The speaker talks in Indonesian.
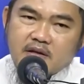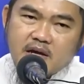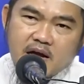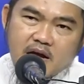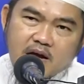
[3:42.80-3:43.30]

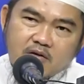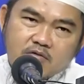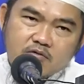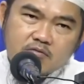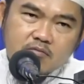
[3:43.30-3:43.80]
yang
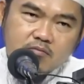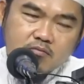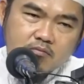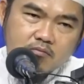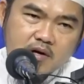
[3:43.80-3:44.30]
aku
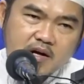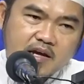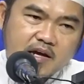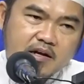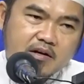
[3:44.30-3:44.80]

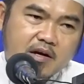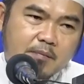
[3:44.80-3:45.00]
berikan